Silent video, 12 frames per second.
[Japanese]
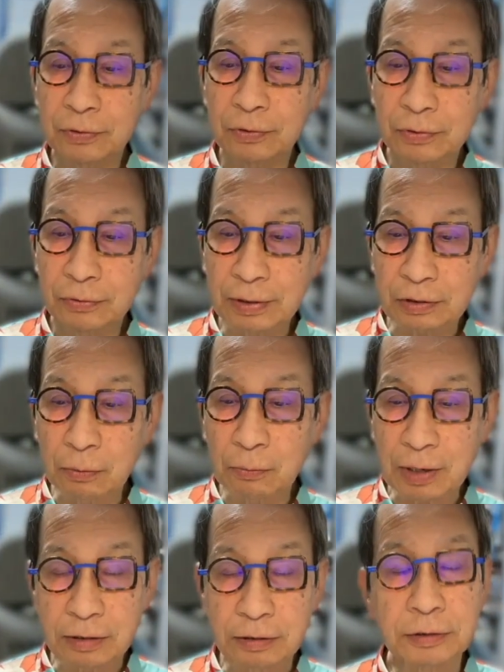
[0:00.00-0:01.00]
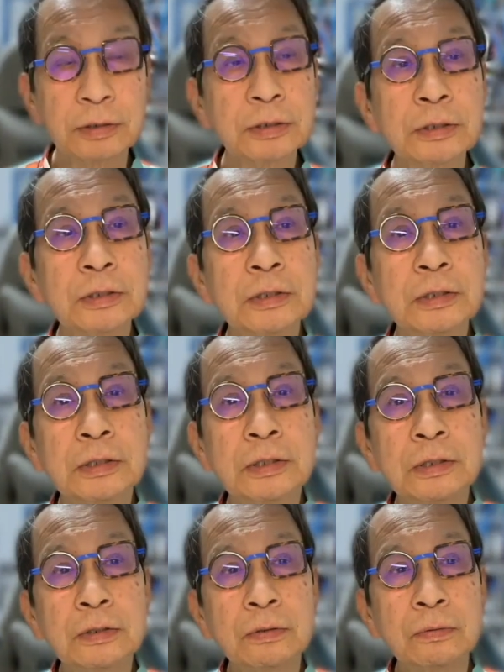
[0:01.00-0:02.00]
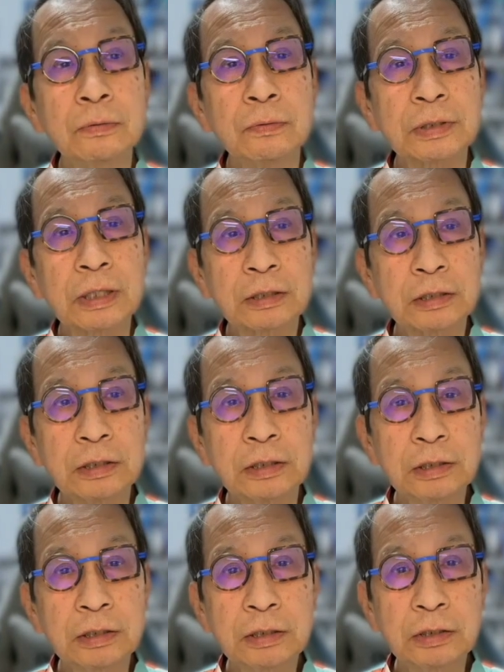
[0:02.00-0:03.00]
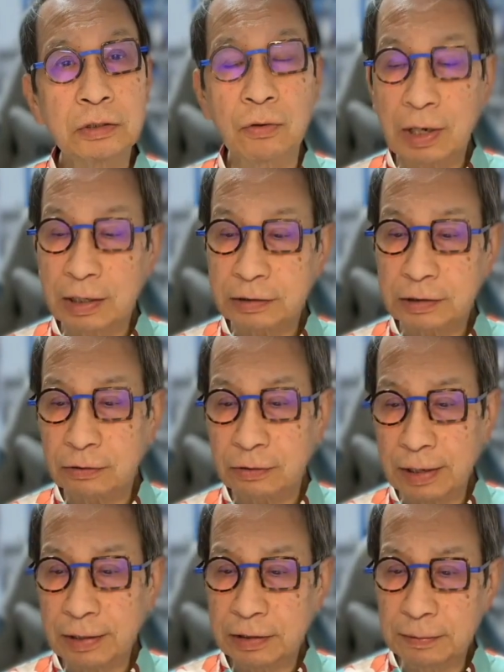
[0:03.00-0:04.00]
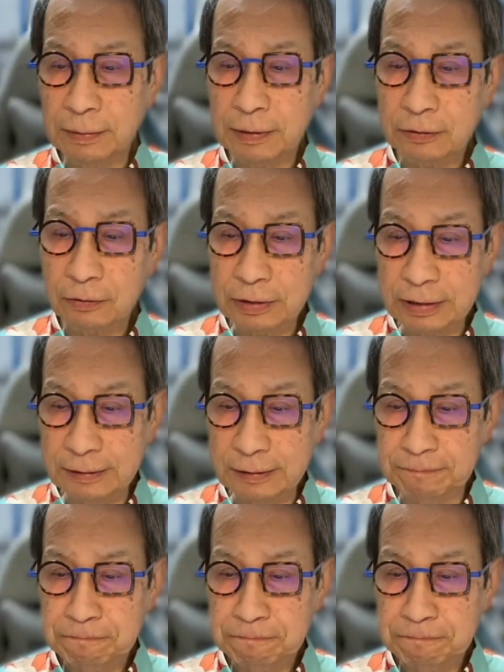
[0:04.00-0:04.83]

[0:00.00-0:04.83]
はともかく、私の会社のね、イベントに、